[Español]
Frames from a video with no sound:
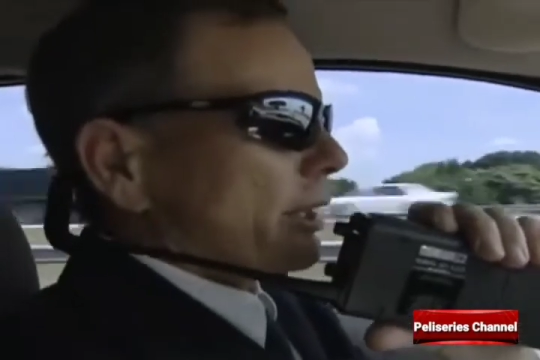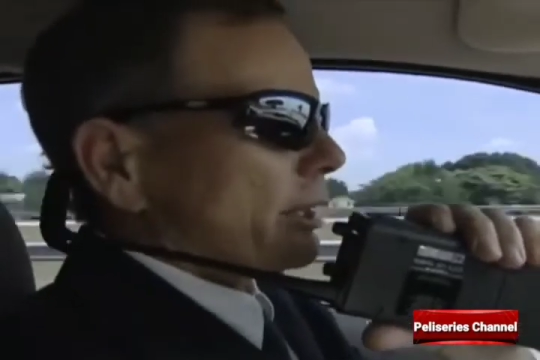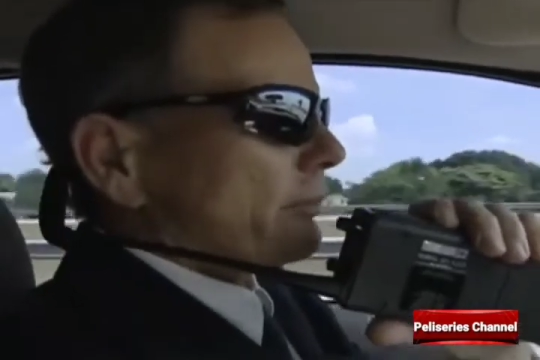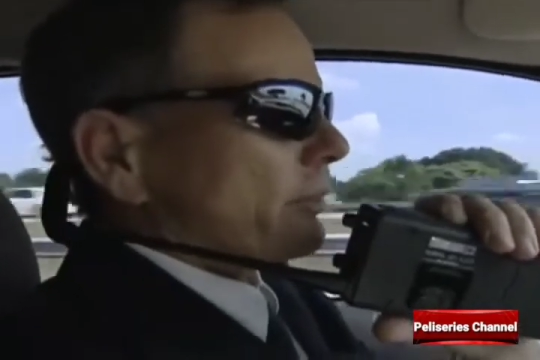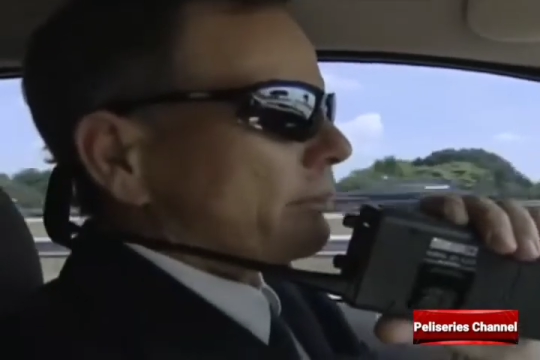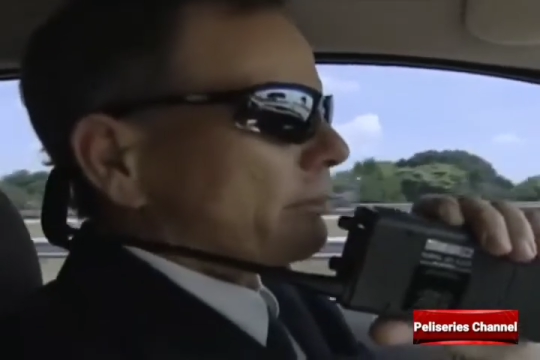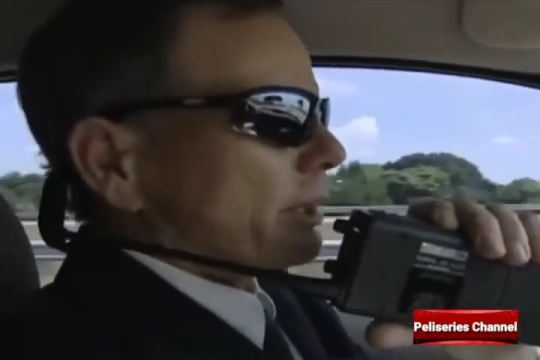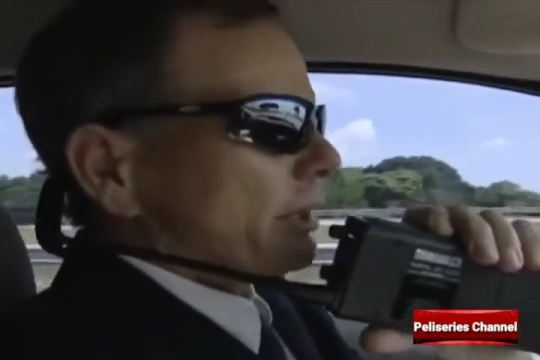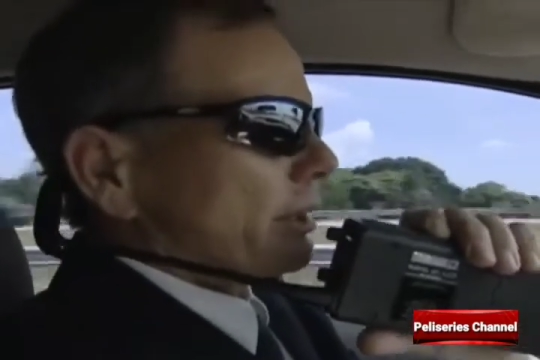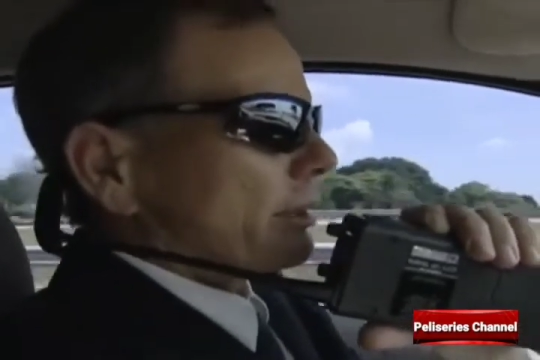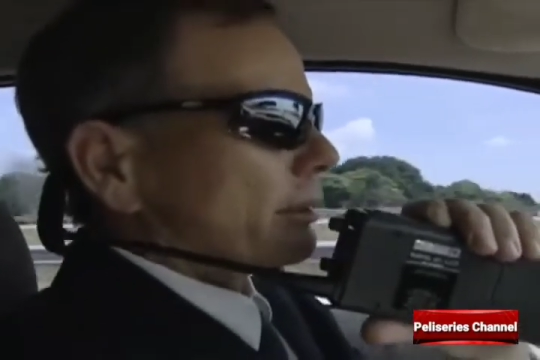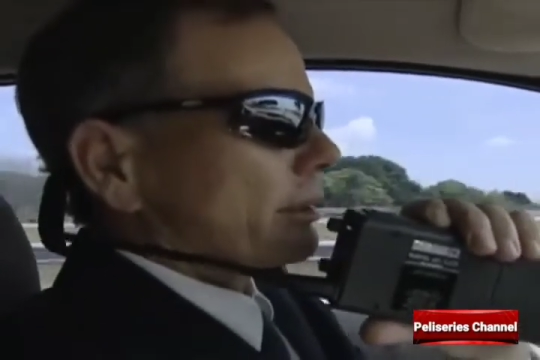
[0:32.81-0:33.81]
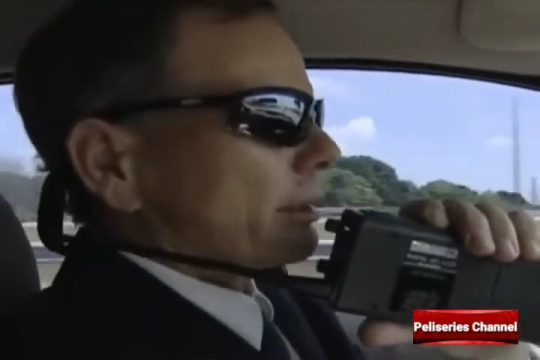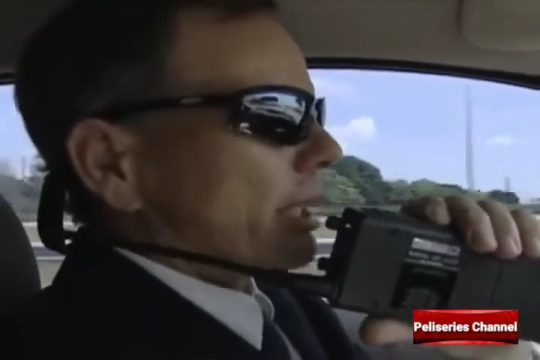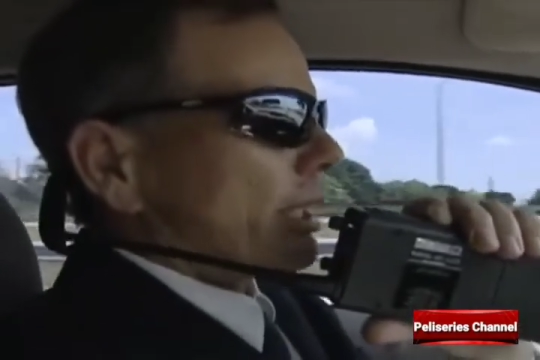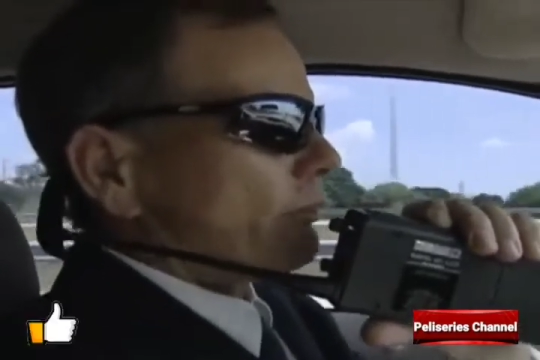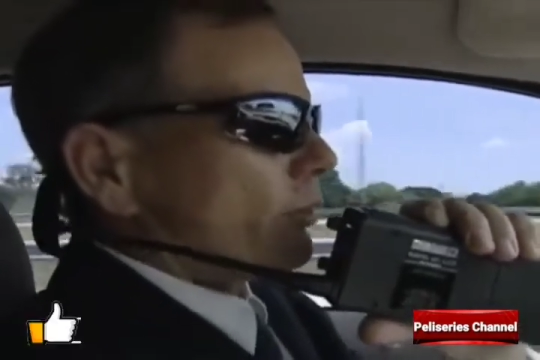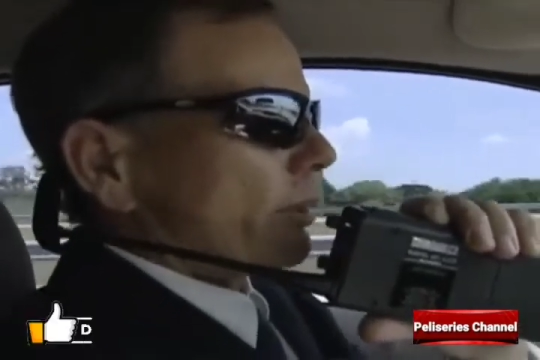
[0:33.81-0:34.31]
El detective Robert
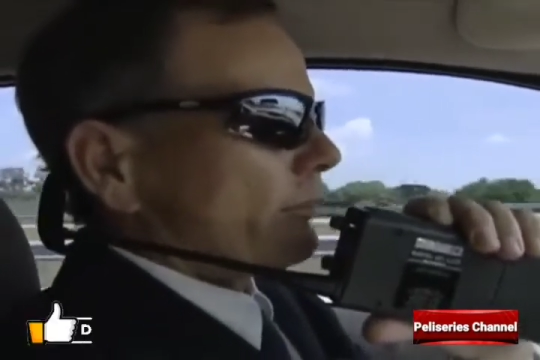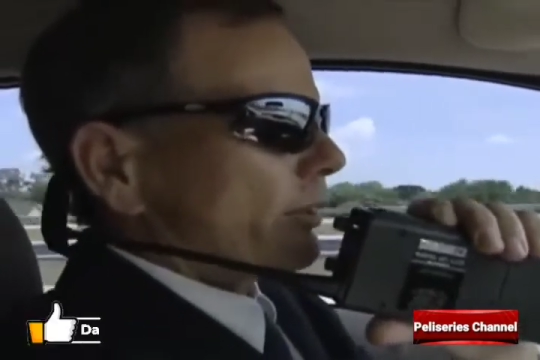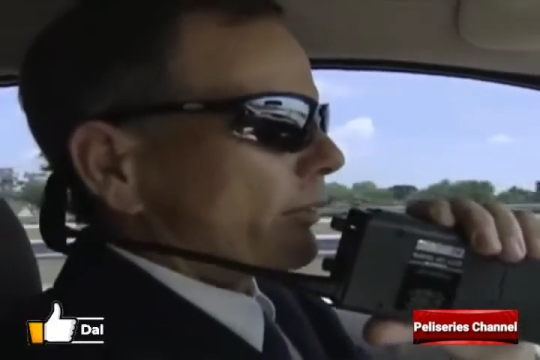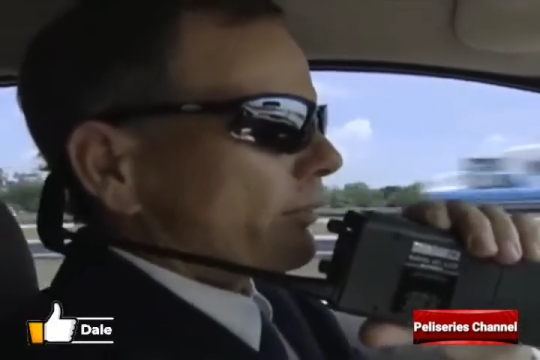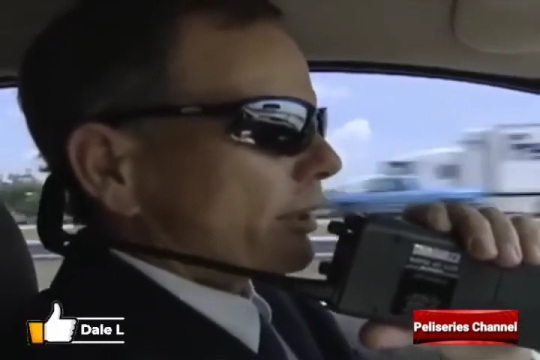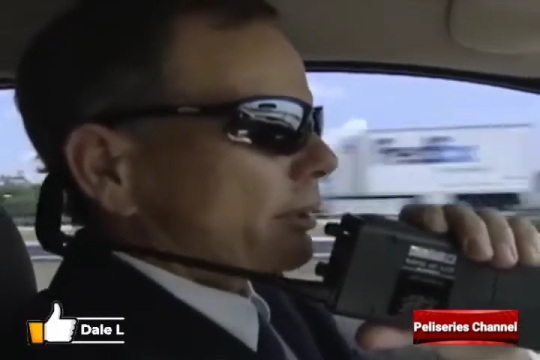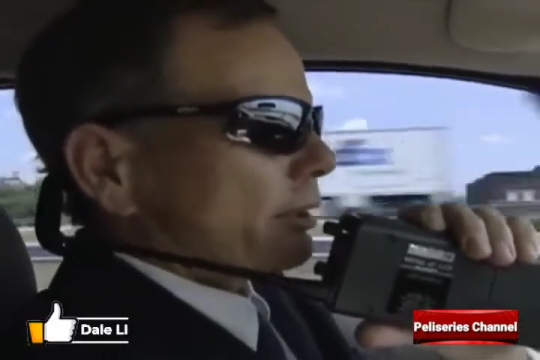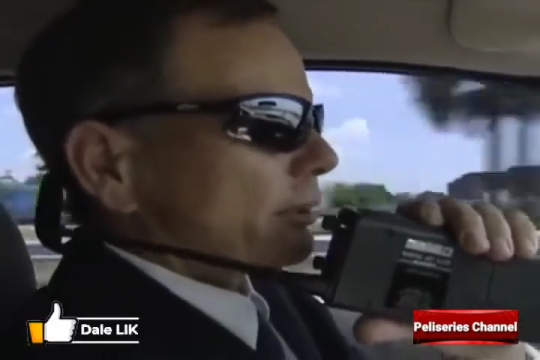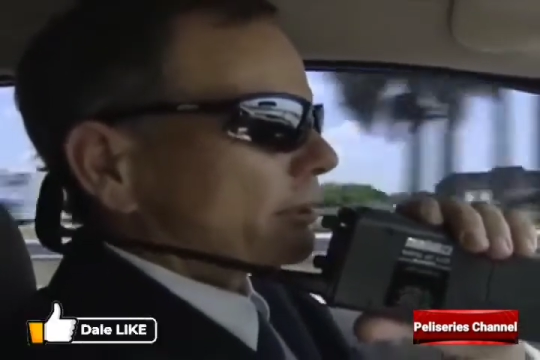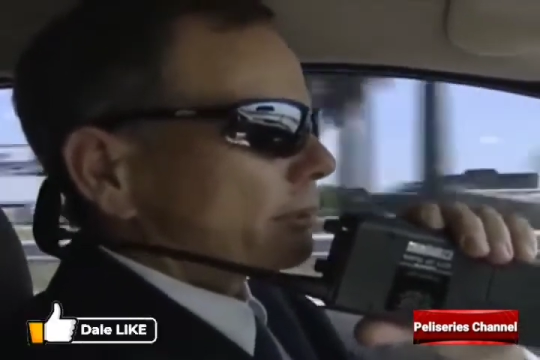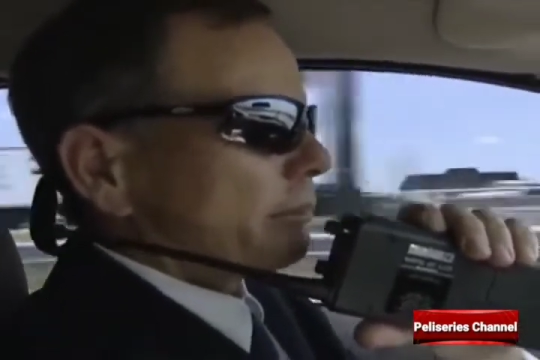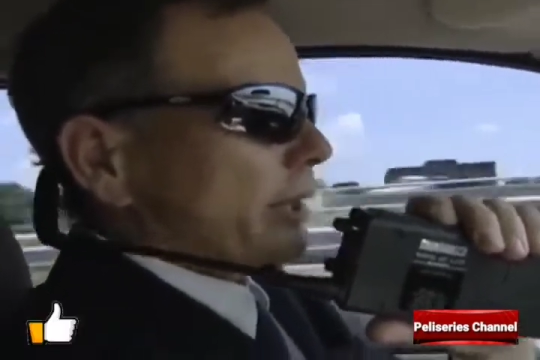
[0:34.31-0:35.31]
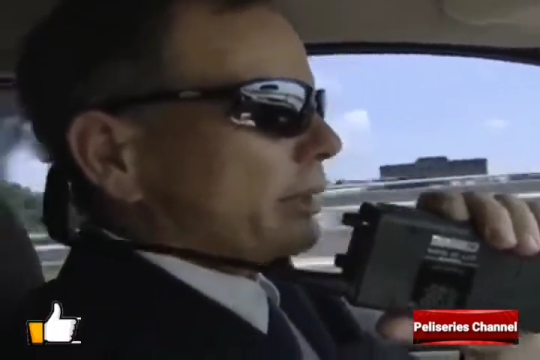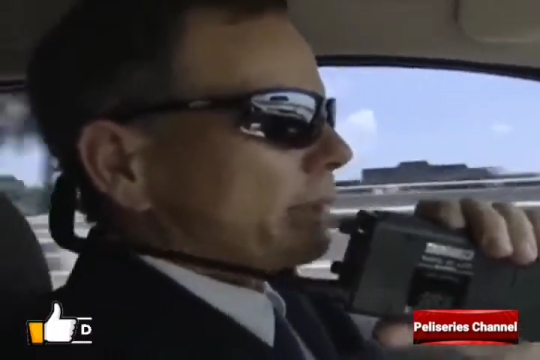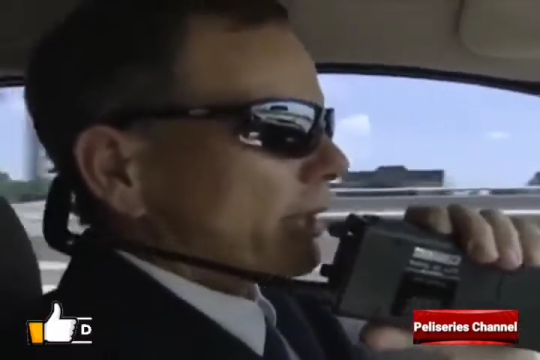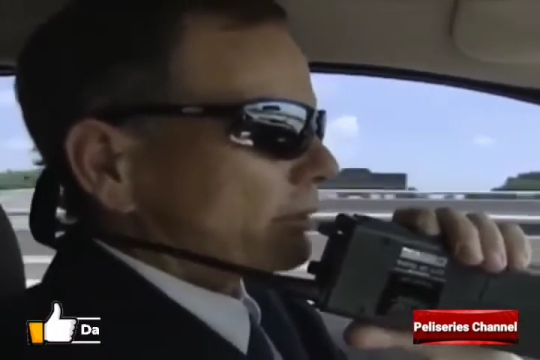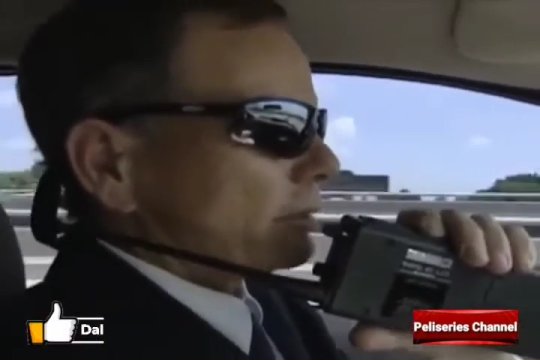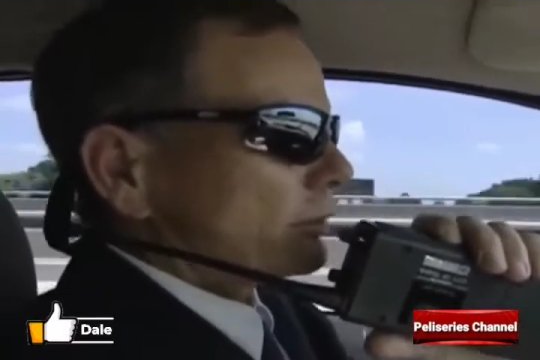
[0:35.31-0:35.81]
Parrish recibe una
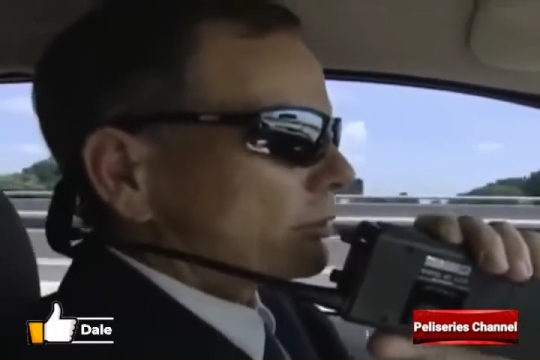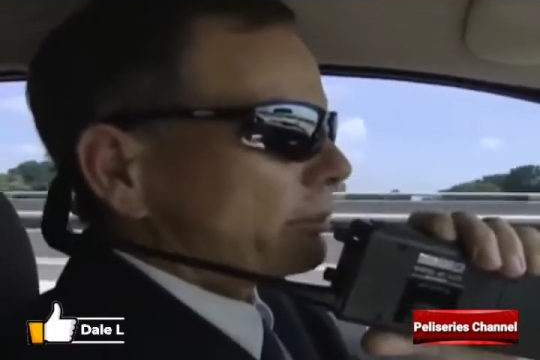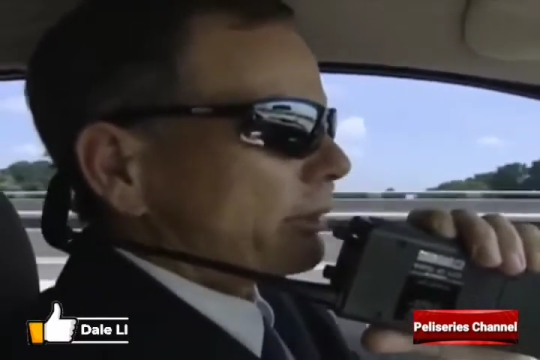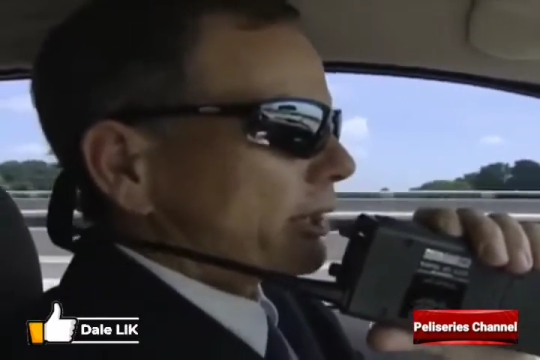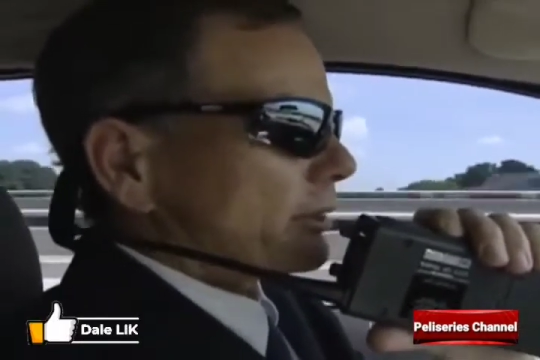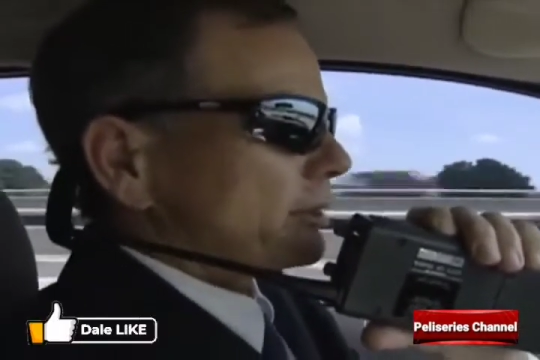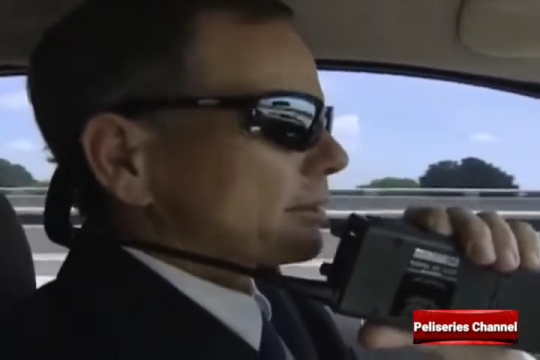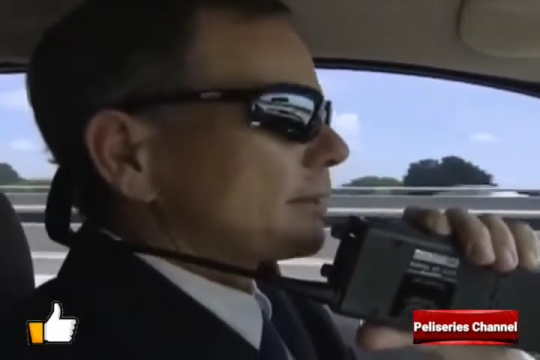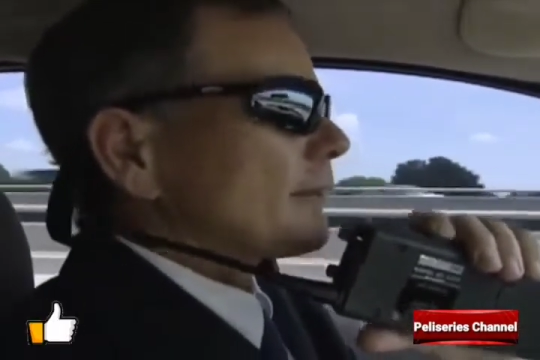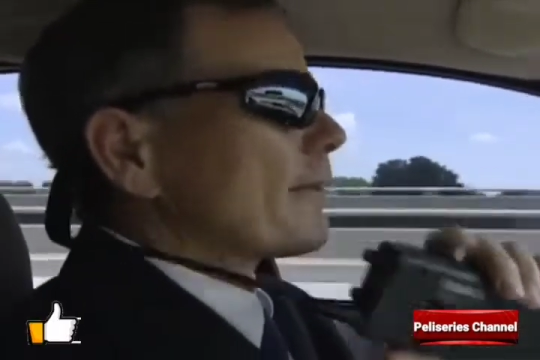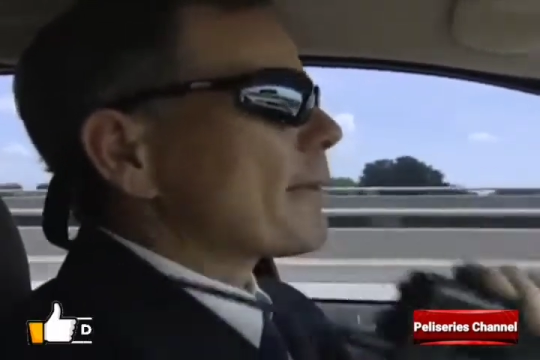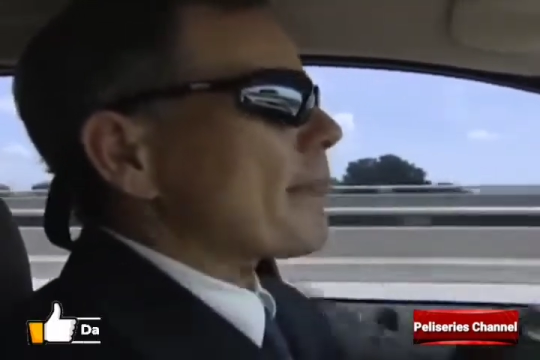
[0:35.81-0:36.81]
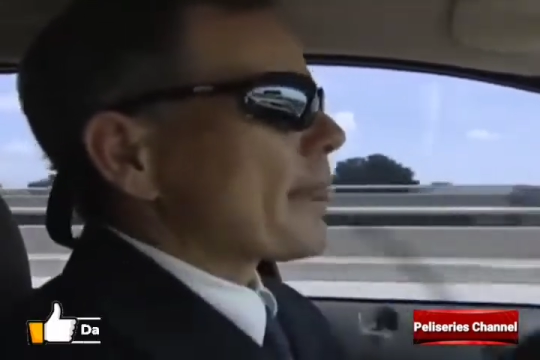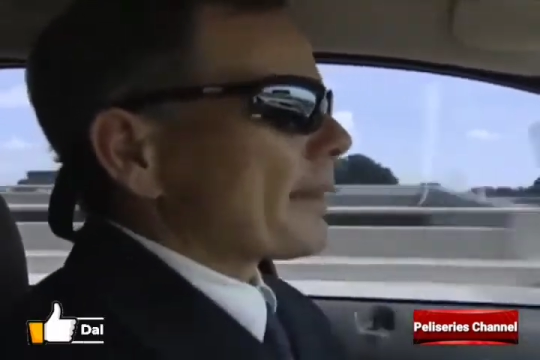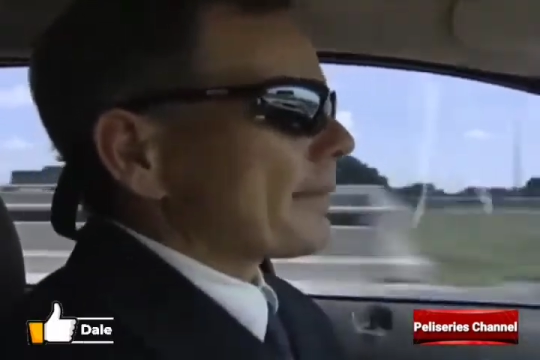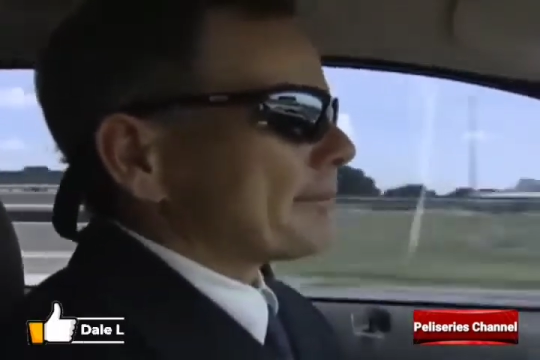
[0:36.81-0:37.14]
terrible llamada. aproximadamente.